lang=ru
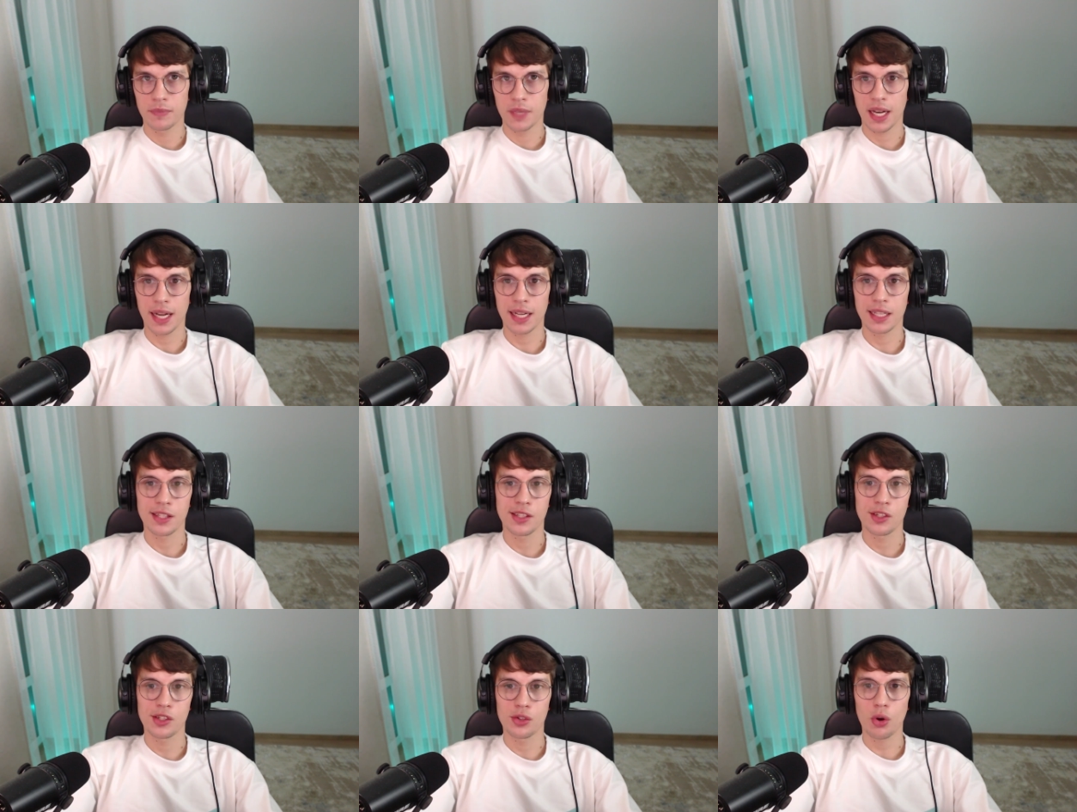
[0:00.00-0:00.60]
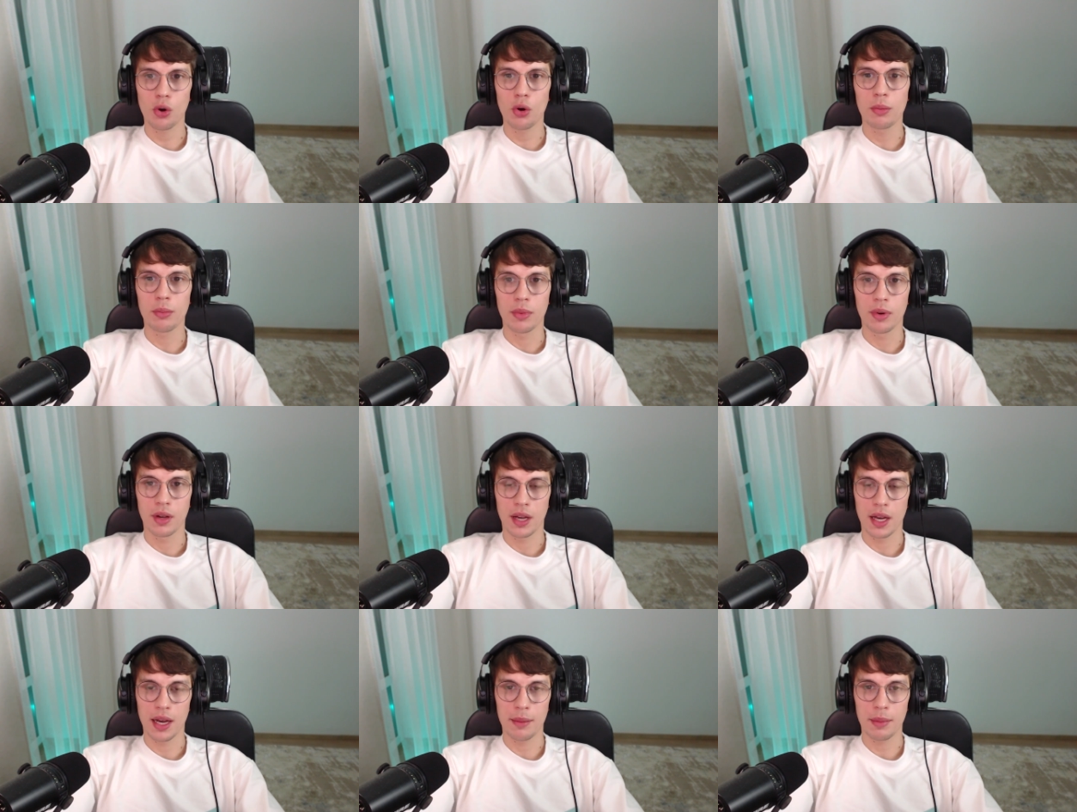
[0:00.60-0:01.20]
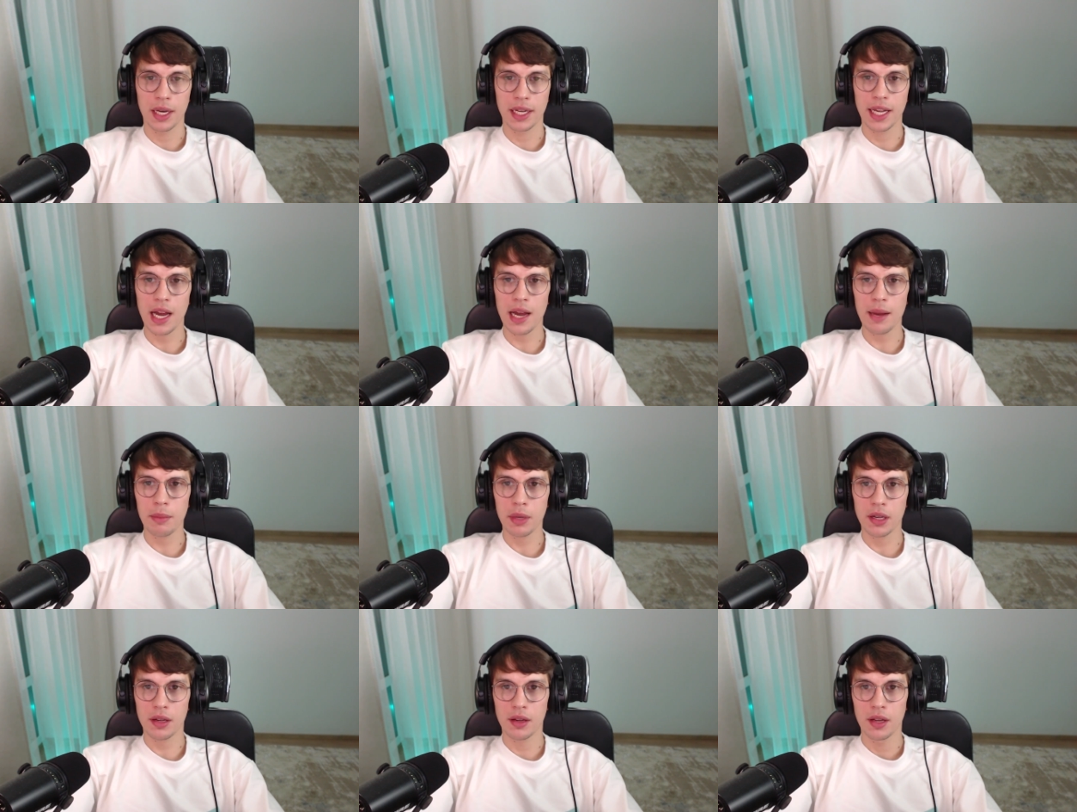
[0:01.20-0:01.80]
отцом
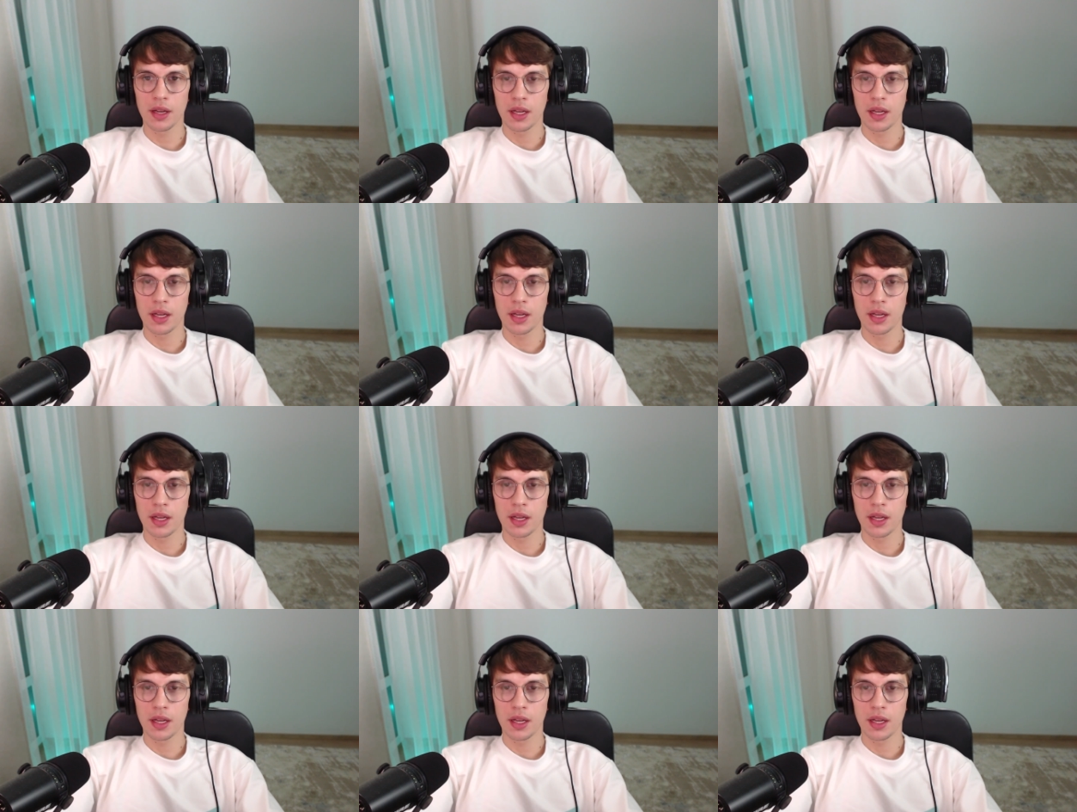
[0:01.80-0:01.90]
амальгамы,